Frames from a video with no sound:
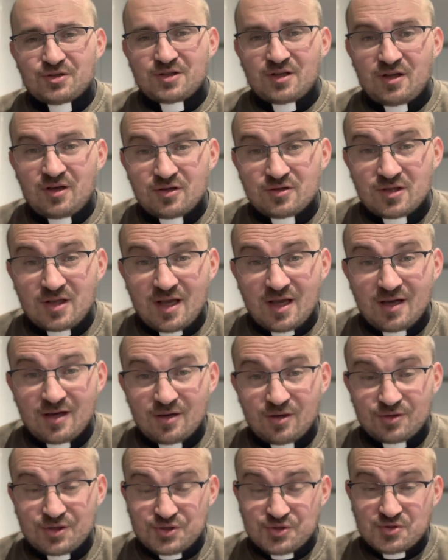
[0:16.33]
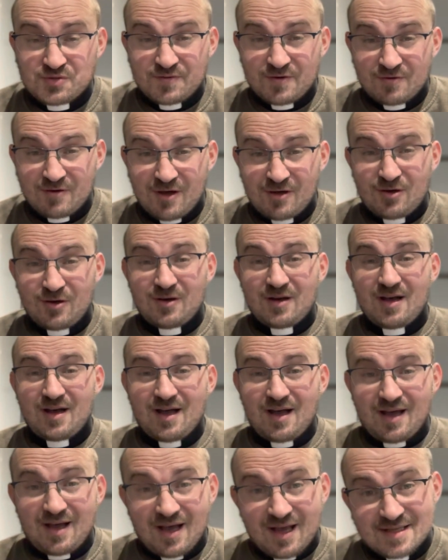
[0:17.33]
tygodnia okresu zwykłego,
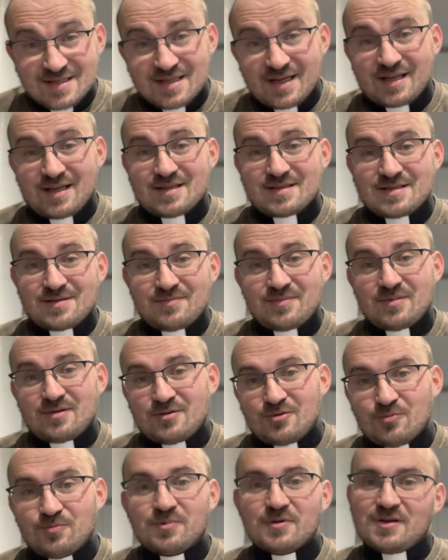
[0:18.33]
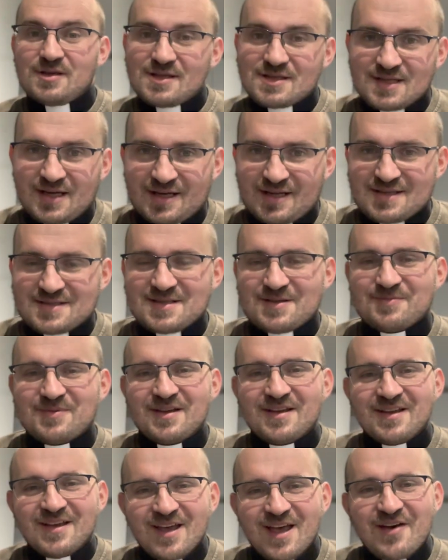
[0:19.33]
a zarazem lub i zarazem
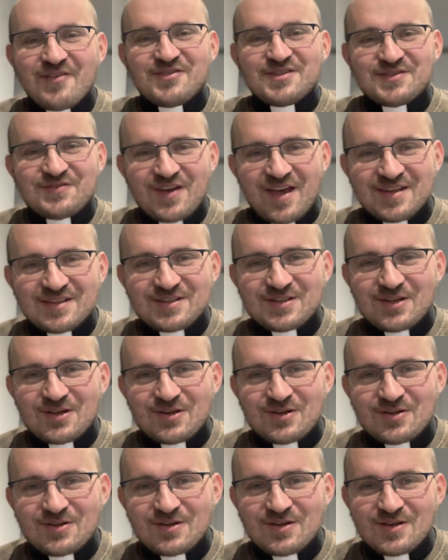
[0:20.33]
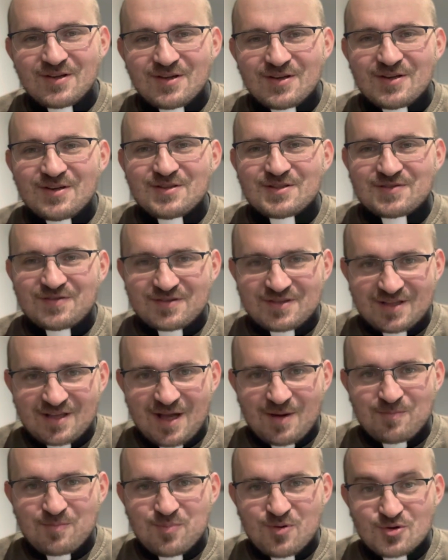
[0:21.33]
w święto
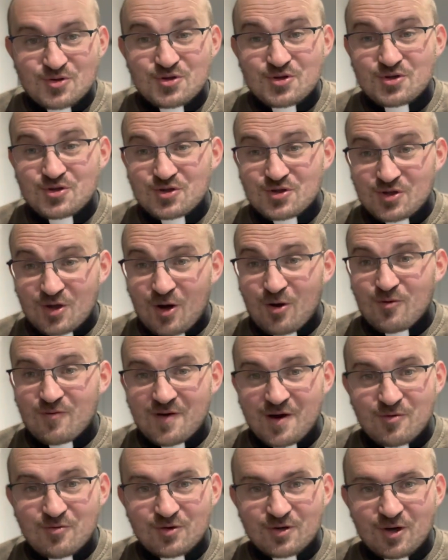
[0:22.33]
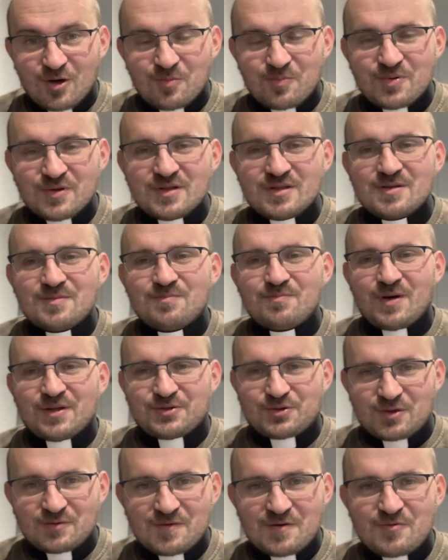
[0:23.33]
świętego apostołów Europy,
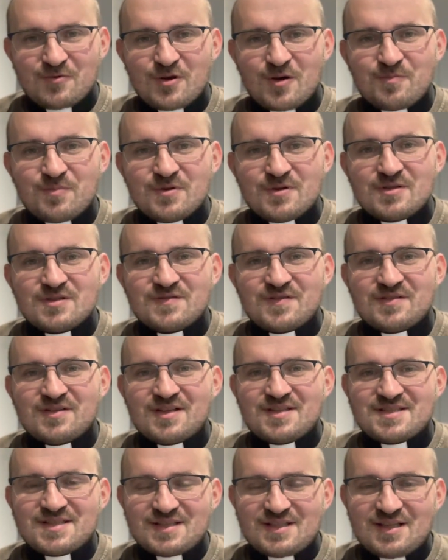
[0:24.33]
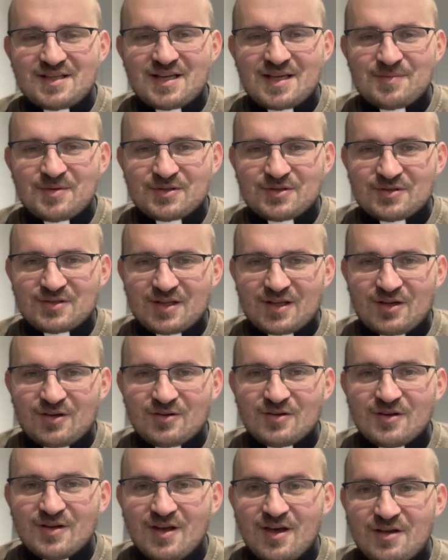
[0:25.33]
patrona Europy, świętych Cyryla i
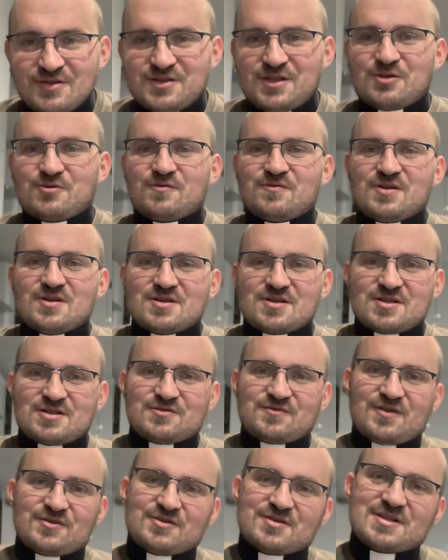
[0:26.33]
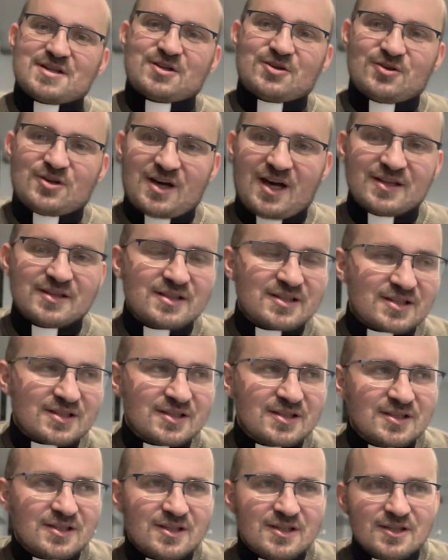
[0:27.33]
Metodego. Dzisiaj również święto zakochanych,
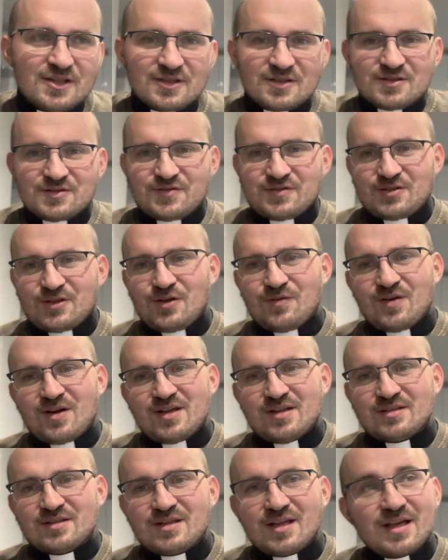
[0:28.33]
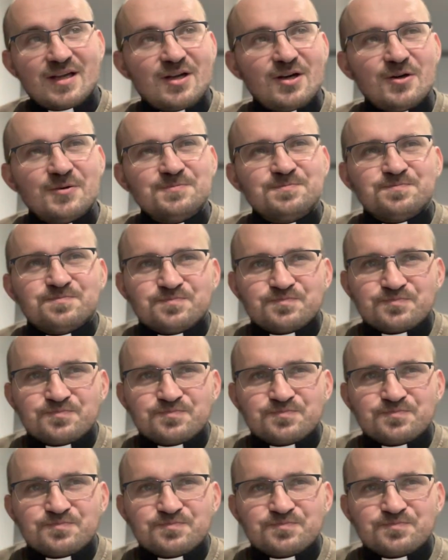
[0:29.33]
świętego Walentego.